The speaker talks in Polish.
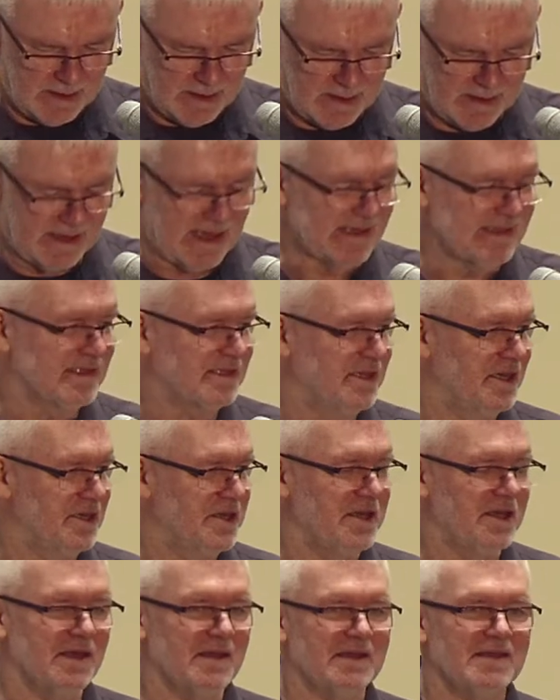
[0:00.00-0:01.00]
Na
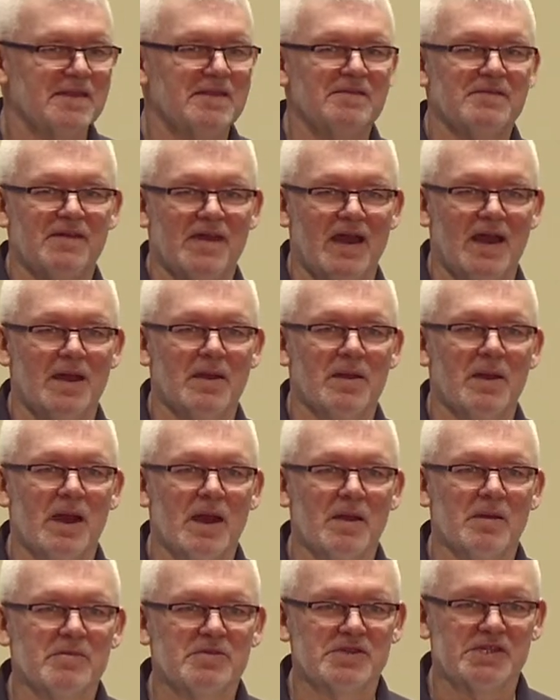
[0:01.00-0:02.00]
scenie dwa
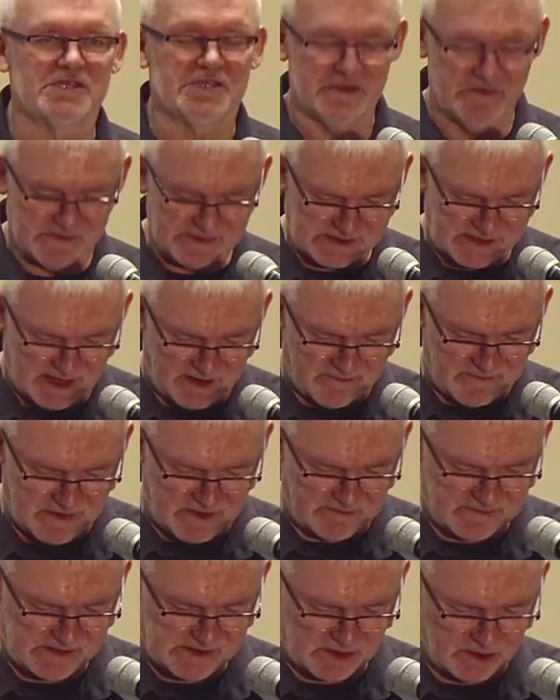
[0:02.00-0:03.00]
przeciwstawne
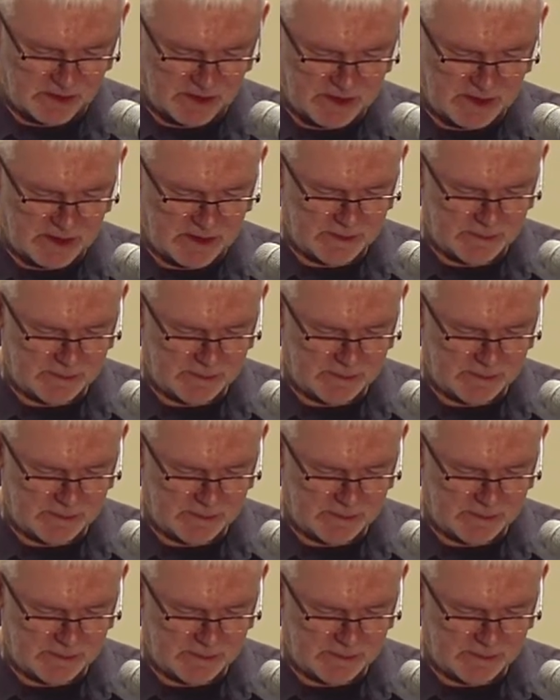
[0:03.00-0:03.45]
wzory,